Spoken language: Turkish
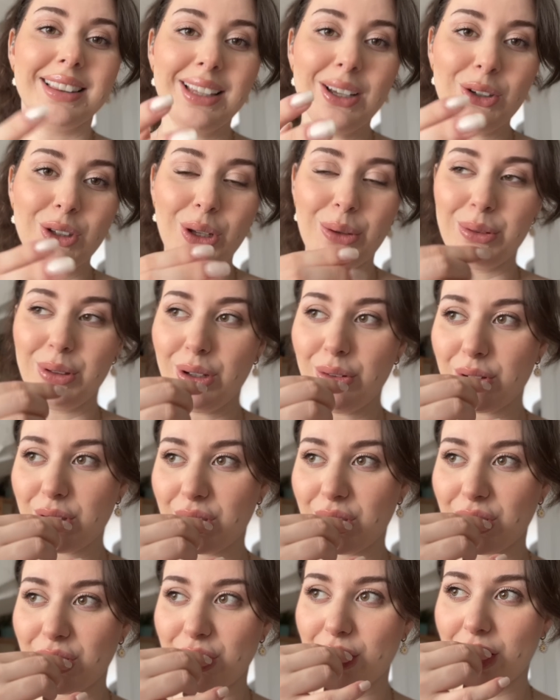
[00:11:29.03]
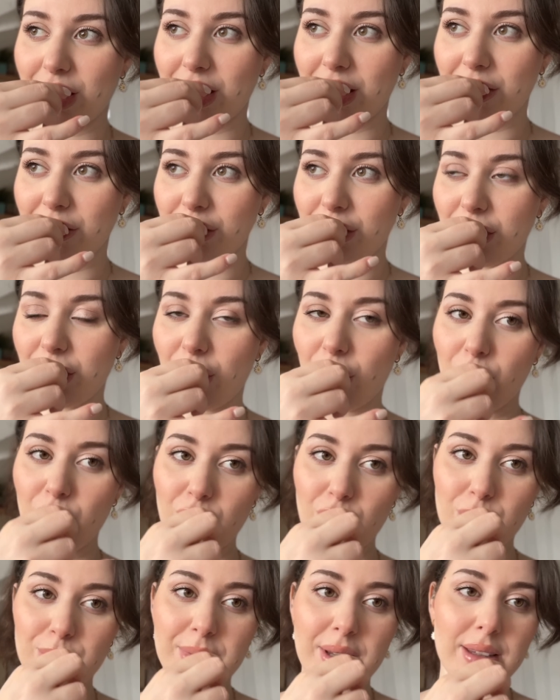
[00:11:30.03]
Ne olabiliyor biliyor musunuz? Ee, bunları
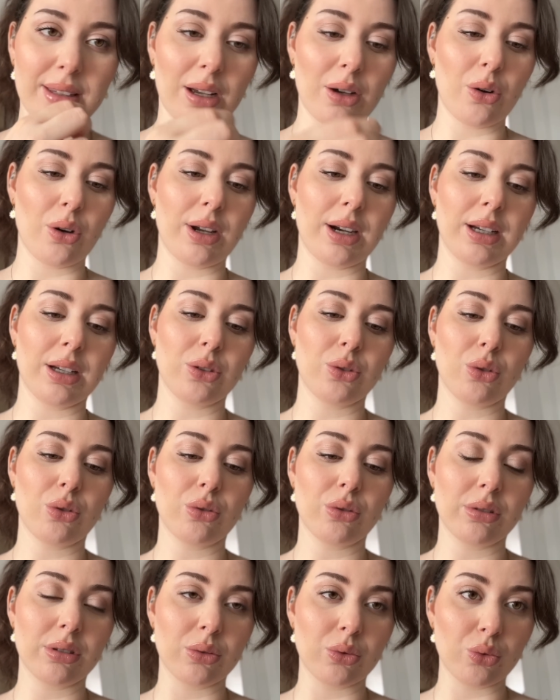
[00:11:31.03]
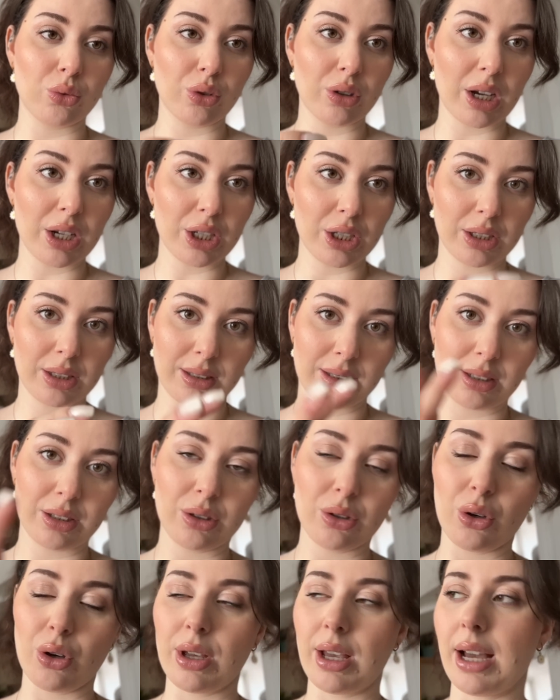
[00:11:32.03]
koyuyorum zaten. Koyarken çok
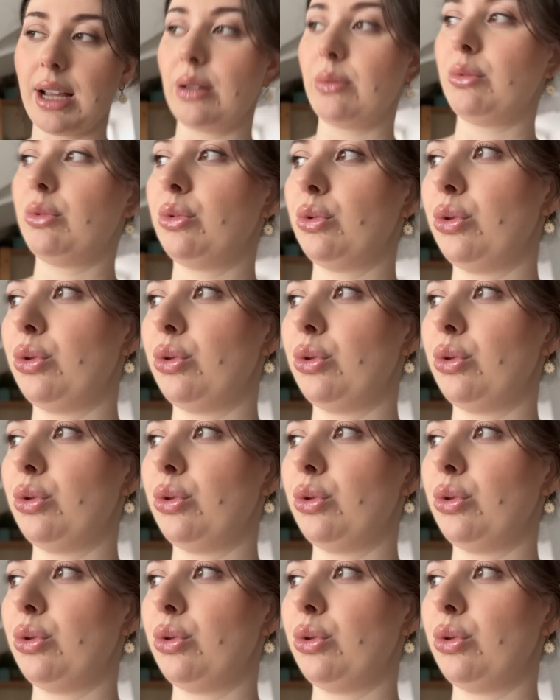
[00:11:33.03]
uğraştırıyor yani bu